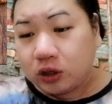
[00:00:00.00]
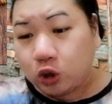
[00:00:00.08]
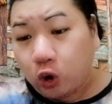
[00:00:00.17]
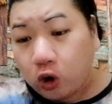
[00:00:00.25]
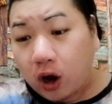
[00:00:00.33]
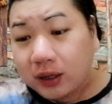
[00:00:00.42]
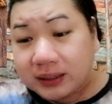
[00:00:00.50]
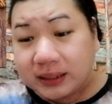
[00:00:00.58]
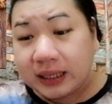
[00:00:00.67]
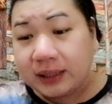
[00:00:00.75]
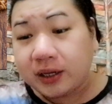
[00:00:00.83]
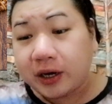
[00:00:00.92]
do
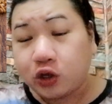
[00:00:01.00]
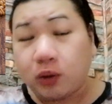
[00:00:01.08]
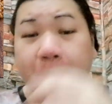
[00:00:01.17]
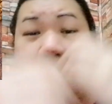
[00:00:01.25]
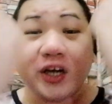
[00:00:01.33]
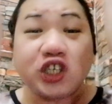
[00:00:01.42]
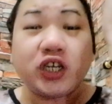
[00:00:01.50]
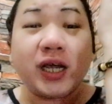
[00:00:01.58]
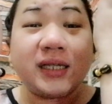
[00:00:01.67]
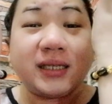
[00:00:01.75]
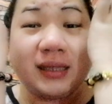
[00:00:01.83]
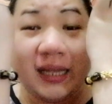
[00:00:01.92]
consider to
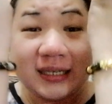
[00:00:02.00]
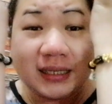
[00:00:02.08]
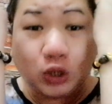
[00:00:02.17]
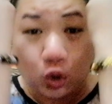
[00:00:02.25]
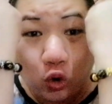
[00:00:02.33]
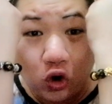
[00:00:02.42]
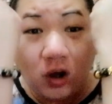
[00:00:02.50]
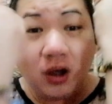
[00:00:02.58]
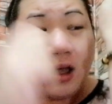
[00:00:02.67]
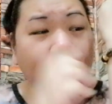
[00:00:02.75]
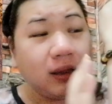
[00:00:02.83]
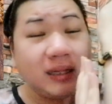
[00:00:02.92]
purchase these two.
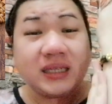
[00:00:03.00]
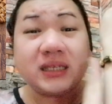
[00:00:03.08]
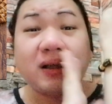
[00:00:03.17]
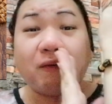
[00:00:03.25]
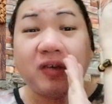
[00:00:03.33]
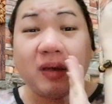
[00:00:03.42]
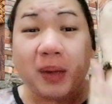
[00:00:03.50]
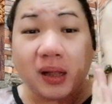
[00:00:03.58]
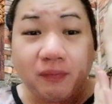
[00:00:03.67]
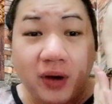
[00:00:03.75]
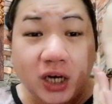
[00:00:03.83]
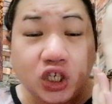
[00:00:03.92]
This is the
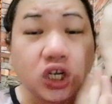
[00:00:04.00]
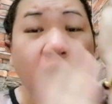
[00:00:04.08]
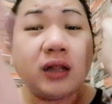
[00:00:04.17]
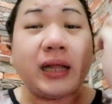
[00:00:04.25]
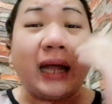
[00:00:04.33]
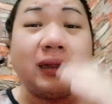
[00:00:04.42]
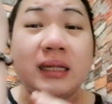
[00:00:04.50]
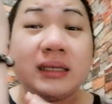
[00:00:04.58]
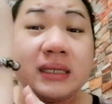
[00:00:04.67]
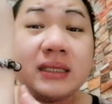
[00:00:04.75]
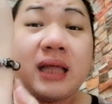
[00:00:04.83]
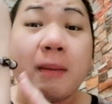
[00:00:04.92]
female version and this
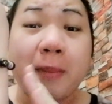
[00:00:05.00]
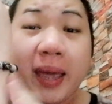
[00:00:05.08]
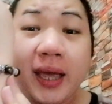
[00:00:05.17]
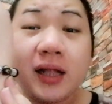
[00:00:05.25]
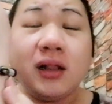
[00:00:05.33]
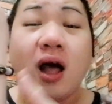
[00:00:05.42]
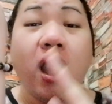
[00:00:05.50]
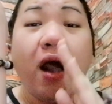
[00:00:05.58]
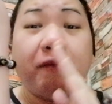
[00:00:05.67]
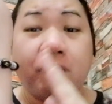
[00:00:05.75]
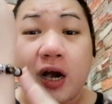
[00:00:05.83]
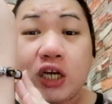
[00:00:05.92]
is the male
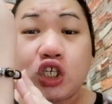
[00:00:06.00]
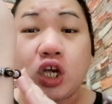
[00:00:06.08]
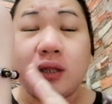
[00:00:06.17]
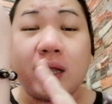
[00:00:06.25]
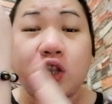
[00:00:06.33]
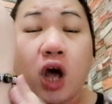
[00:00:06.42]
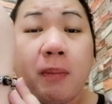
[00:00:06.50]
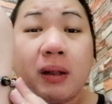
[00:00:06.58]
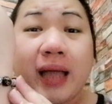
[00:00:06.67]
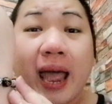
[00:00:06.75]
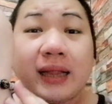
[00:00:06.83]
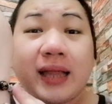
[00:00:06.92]
version na
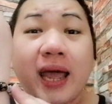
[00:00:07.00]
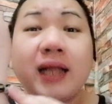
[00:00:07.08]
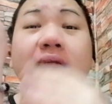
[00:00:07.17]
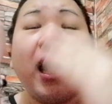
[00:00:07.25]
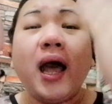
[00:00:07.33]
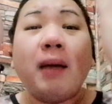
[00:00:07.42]
double-headed